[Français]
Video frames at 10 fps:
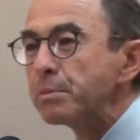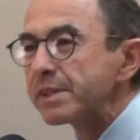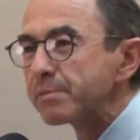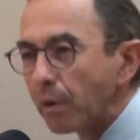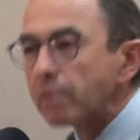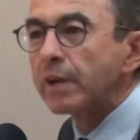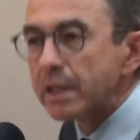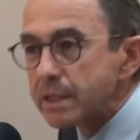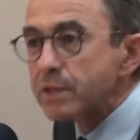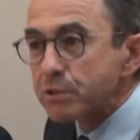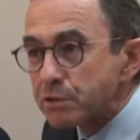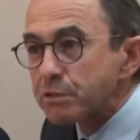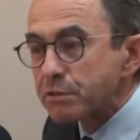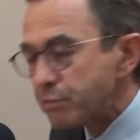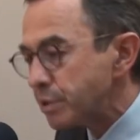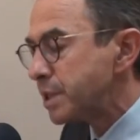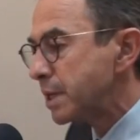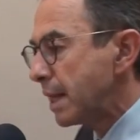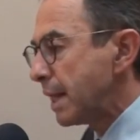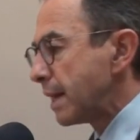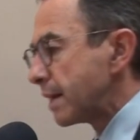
commises. Bon, voilà, c'est ce que je vous dis.